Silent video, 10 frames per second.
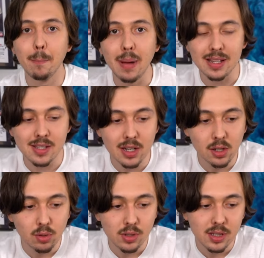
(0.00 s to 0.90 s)

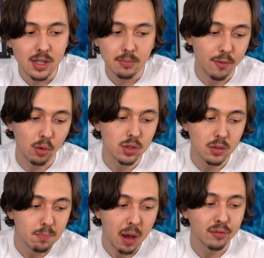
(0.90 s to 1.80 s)
basilic aussi
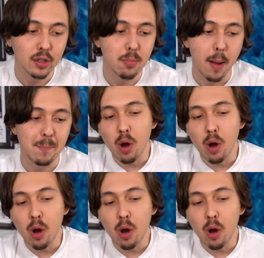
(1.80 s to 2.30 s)
fonctionne parfaitement.